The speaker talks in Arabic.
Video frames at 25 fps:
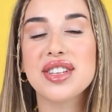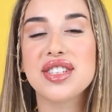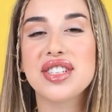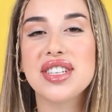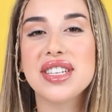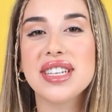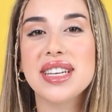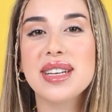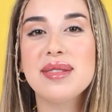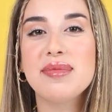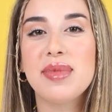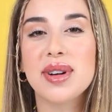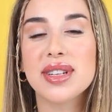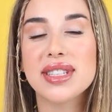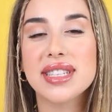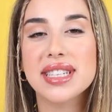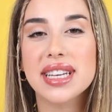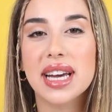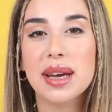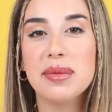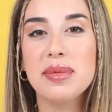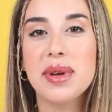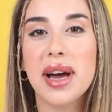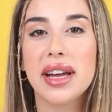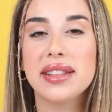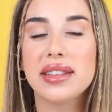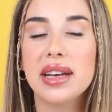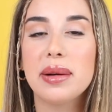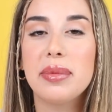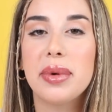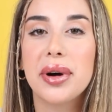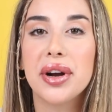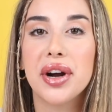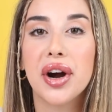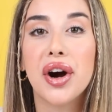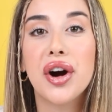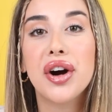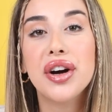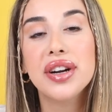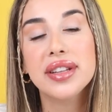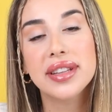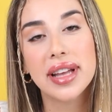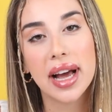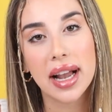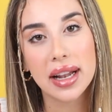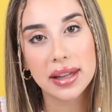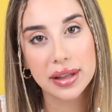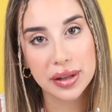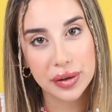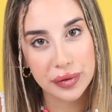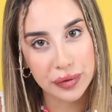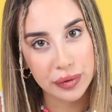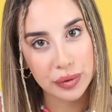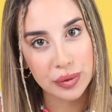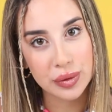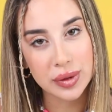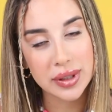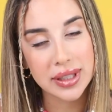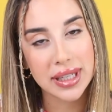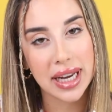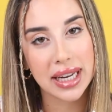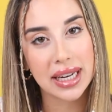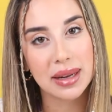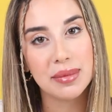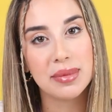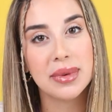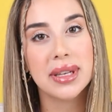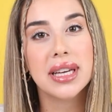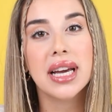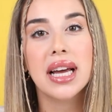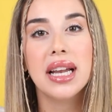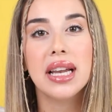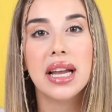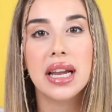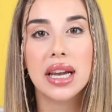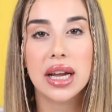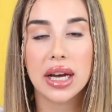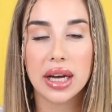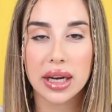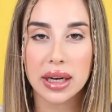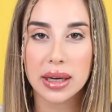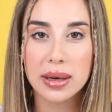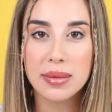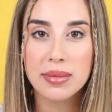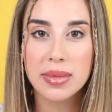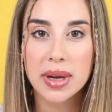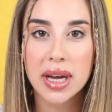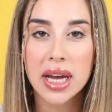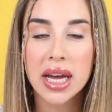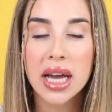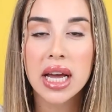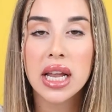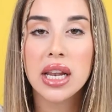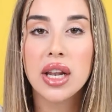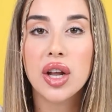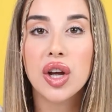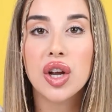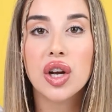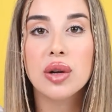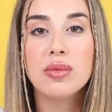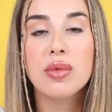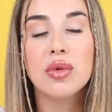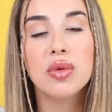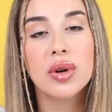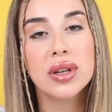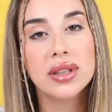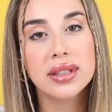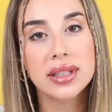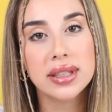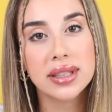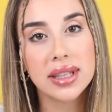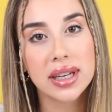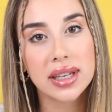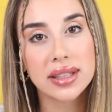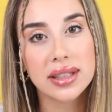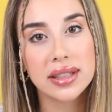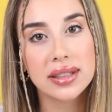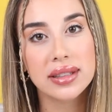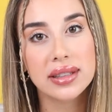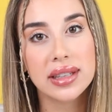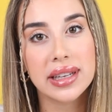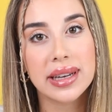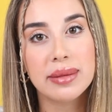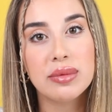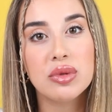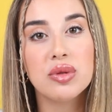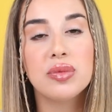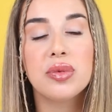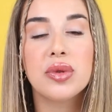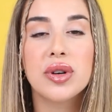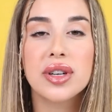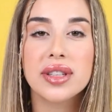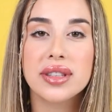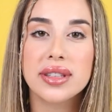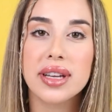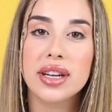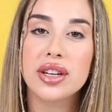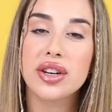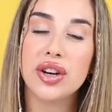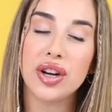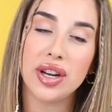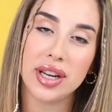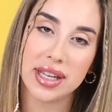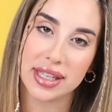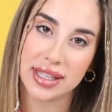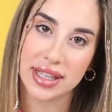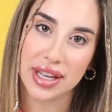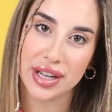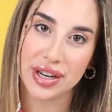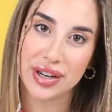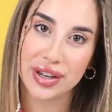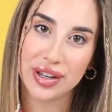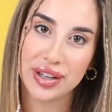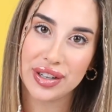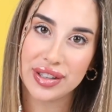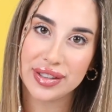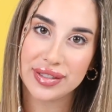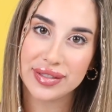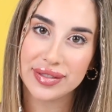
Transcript: شيء البطيخ بيعتبر هارت هيلثي فود يعني منيح للقلب لانه بوطي ضغط الدم وبوطي الكوليسترول